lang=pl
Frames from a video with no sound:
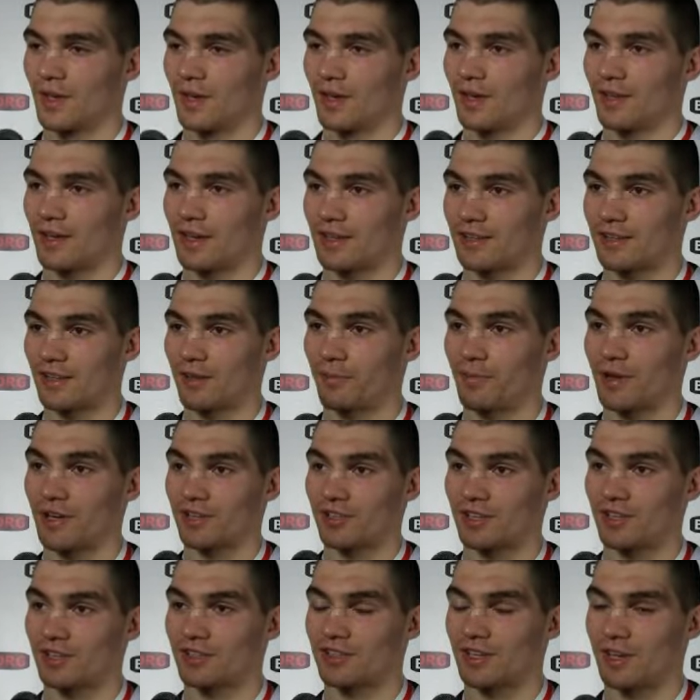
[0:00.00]
jak
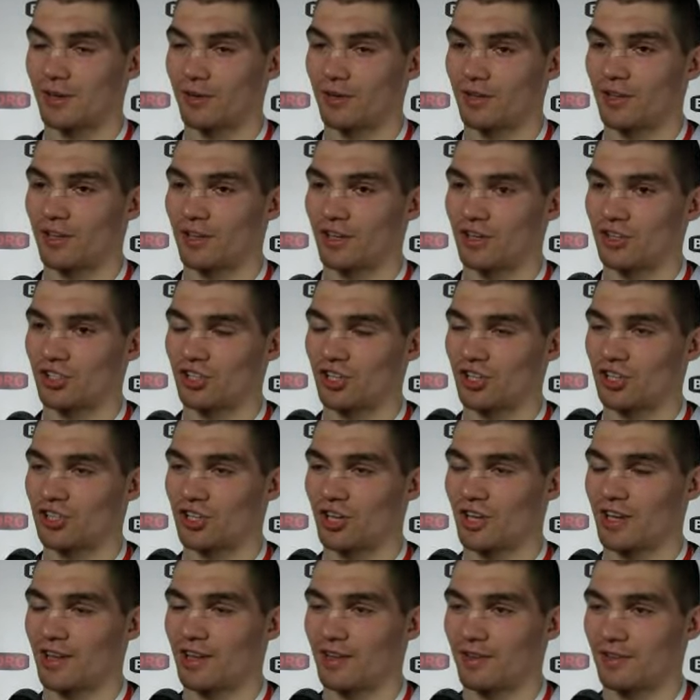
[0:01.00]
najbardziej całe
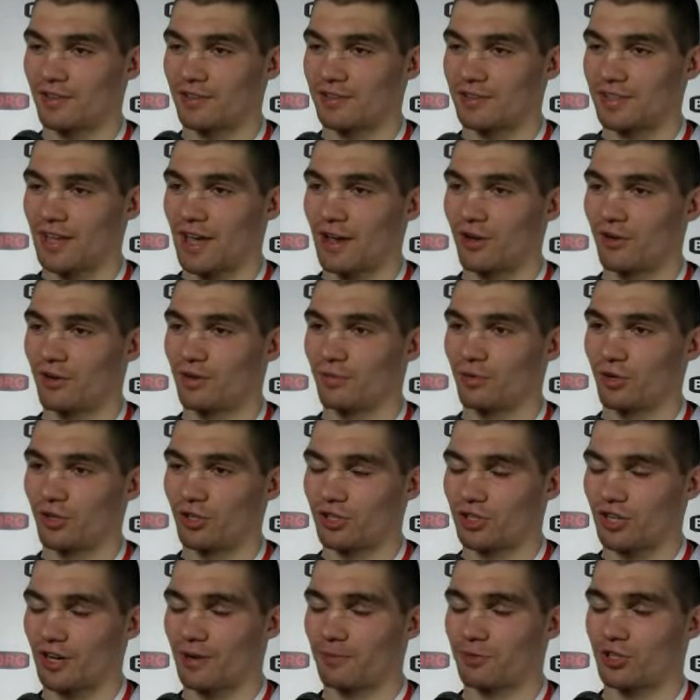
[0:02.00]
życie, cały
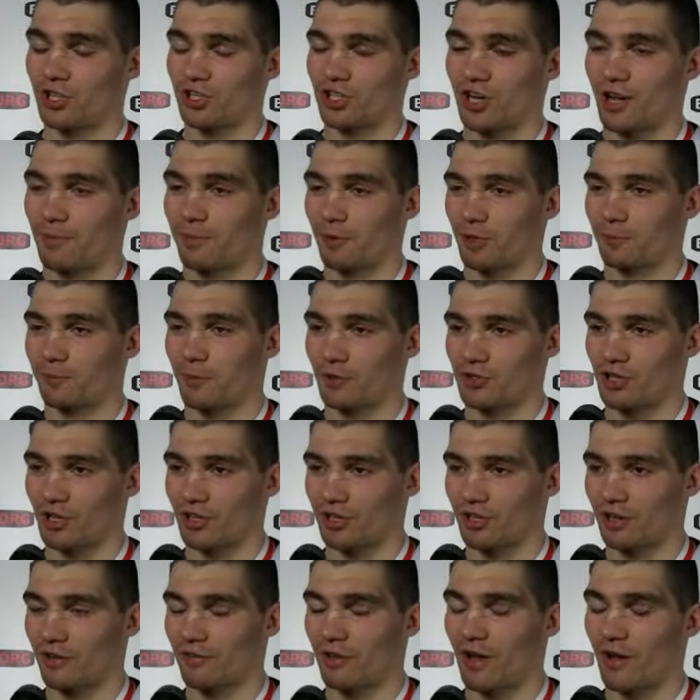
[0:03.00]
mój tryb życia
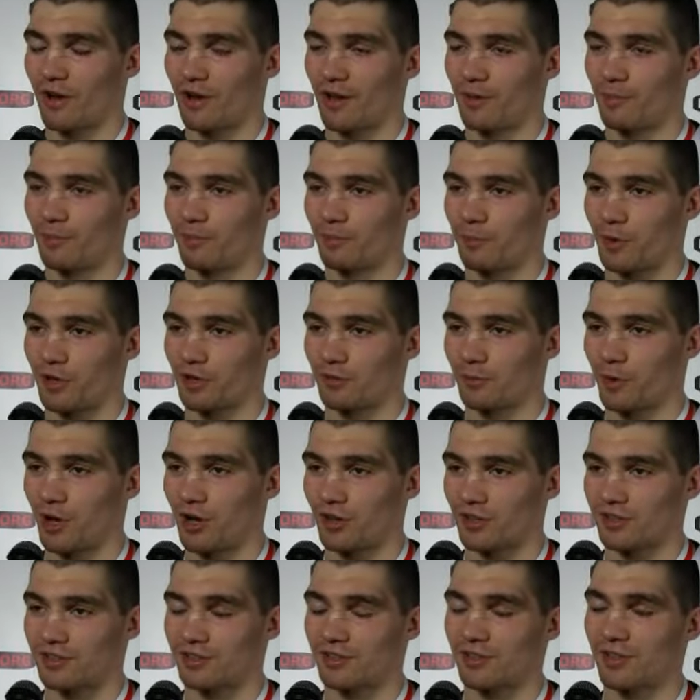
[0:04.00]
podporządkowałem pod
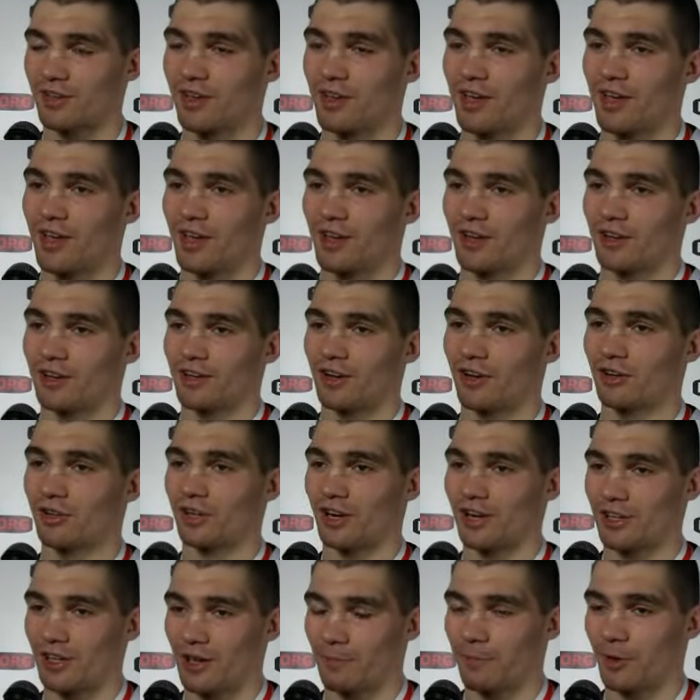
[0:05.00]
boks,
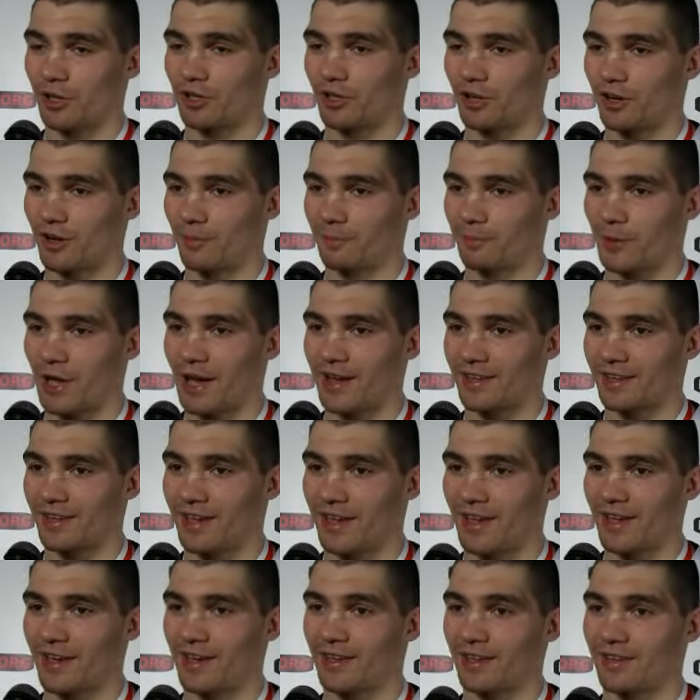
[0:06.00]
konkretnie pod olimpiadę.